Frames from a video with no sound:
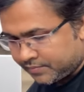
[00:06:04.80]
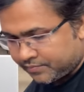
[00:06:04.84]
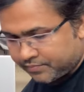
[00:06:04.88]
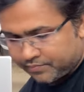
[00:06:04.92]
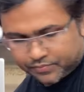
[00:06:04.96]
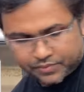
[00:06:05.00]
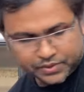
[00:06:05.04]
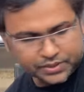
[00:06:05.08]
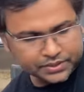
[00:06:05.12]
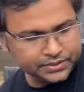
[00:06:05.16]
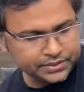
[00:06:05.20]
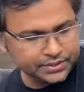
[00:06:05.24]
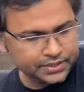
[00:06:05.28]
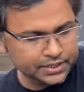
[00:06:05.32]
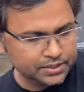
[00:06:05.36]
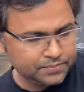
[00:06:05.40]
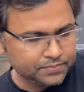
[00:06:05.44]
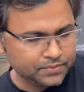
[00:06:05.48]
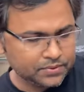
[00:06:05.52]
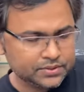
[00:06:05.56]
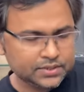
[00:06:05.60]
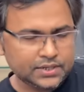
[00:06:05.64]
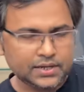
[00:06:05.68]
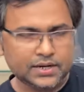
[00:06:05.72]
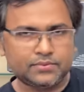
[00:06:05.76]
বিএস
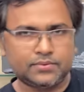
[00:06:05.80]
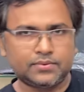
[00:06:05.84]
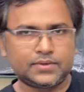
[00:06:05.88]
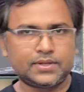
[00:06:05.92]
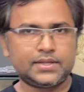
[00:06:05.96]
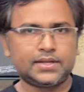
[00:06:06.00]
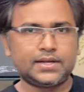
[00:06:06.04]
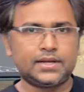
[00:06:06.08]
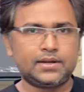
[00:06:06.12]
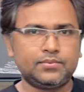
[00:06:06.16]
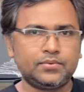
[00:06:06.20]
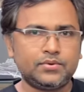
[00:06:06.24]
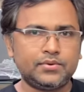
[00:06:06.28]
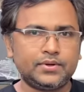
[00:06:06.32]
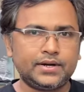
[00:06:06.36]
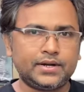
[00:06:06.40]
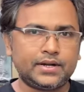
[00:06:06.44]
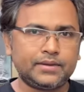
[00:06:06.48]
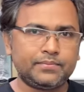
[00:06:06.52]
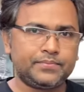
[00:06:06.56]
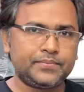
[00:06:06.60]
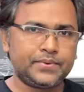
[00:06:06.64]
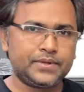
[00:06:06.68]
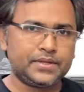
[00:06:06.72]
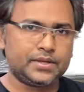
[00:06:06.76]
এরপরে যে ল্যাপটপটা দেখাবো
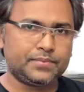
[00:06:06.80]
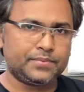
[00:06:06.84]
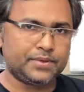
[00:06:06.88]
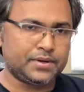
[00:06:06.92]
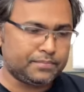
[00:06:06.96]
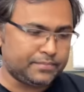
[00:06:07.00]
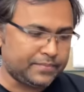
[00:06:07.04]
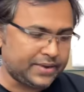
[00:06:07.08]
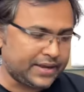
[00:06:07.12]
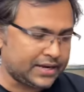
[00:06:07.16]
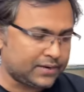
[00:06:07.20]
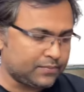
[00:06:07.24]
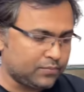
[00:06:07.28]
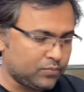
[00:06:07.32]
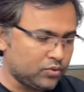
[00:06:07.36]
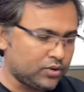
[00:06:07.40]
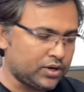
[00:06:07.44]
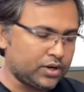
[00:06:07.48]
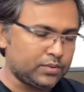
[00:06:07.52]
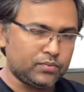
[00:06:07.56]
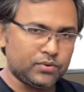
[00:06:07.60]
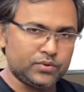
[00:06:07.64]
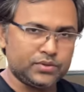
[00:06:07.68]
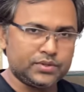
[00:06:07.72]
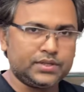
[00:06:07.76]
এটা পেয়ে যাবেন
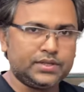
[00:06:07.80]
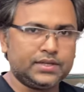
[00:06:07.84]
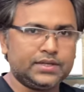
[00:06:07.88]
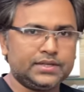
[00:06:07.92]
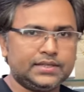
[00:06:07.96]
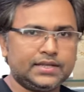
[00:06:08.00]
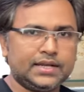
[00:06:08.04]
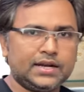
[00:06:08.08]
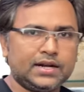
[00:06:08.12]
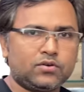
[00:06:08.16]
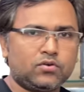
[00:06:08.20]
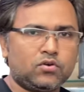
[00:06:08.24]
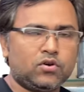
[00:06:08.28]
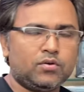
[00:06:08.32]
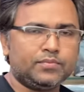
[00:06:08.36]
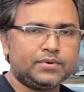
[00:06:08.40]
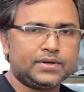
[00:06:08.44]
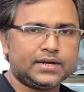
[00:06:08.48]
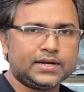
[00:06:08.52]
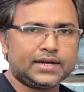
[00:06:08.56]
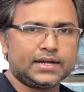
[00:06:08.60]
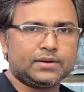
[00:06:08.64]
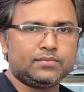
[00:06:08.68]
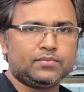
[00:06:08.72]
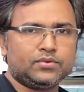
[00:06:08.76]
ম্যাকবুকের মধ্যে যারা কম
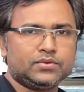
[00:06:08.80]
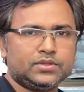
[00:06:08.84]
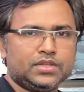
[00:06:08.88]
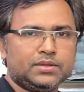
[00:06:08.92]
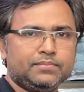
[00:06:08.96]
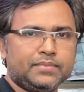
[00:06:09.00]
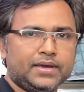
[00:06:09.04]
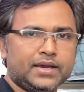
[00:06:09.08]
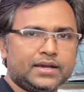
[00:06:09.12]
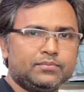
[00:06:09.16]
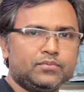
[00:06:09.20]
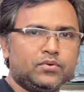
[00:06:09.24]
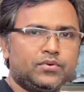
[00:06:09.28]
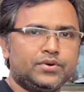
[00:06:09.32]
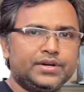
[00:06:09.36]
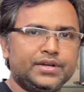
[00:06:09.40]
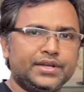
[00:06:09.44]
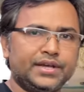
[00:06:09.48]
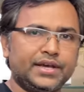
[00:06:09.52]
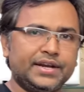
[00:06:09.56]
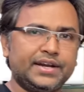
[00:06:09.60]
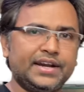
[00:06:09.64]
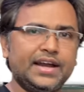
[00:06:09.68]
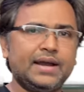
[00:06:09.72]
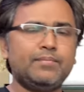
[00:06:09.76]
টাকার মধ্যে ম্যাকবুক
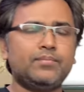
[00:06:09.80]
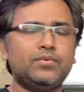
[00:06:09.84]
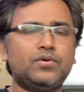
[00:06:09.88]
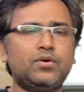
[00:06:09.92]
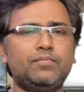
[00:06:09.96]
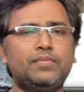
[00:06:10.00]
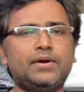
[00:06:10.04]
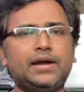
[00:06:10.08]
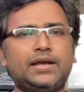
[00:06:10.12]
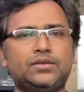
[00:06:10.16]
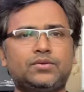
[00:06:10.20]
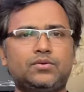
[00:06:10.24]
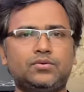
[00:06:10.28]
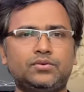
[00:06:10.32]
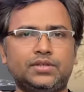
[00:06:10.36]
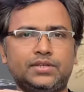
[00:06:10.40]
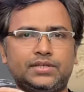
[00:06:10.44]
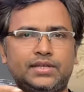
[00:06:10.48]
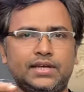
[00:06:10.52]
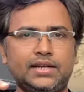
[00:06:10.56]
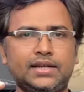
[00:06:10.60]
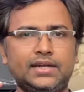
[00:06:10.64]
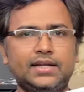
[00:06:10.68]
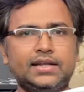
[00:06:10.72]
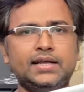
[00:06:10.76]
নিয়ে র্যামডম কাজ করতে
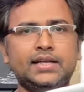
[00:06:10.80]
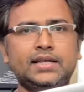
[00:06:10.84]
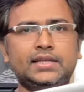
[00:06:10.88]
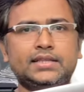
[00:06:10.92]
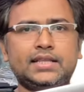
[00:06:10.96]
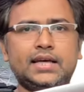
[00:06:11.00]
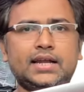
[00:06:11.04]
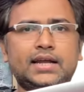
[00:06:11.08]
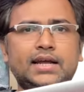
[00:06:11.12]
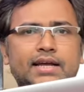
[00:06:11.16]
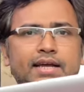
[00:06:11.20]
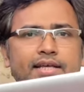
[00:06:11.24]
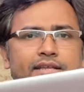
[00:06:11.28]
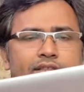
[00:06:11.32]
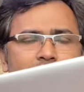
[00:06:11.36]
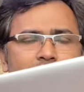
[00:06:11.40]
চান তারা কিন্তু